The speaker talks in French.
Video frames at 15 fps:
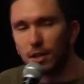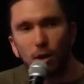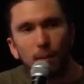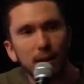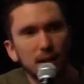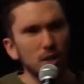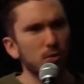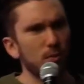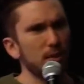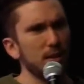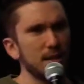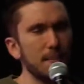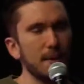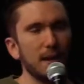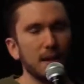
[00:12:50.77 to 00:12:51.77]
mais dans ma tête je me
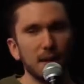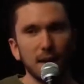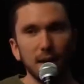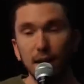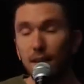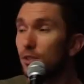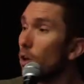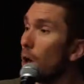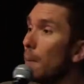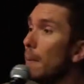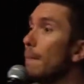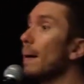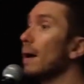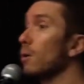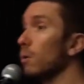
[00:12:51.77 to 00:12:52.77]
disais mais il se rend
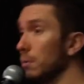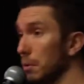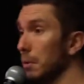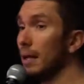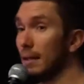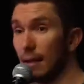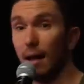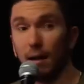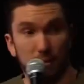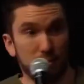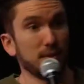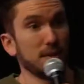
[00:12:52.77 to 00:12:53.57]
même pas compte de l'état